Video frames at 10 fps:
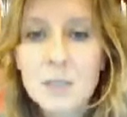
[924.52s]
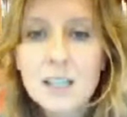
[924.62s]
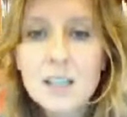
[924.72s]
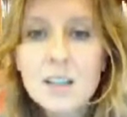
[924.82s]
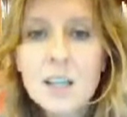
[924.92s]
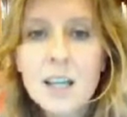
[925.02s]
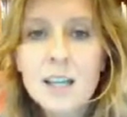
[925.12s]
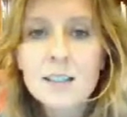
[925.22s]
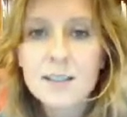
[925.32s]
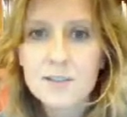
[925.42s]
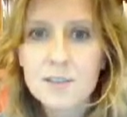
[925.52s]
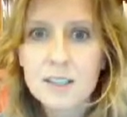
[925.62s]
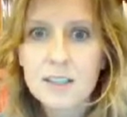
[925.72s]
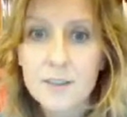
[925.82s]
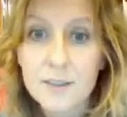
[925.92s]
ziemię i
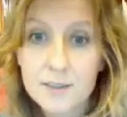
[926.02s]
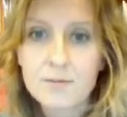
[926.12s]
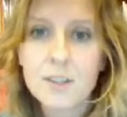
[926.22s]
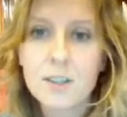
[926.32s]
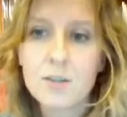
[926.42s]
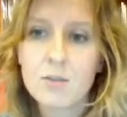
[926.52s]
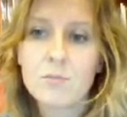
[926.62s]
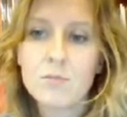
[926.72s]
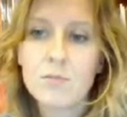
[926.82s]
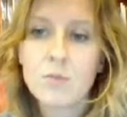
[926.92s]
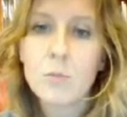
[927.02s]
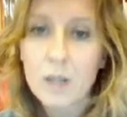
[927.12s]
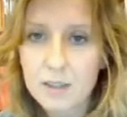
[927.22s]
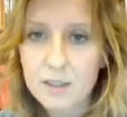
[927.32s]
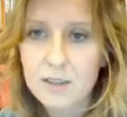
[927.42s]
zaczyna intensywnie ją
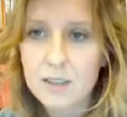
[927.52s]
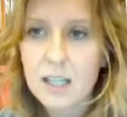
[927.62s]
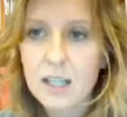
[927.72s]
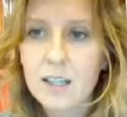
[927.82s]
uprawiać.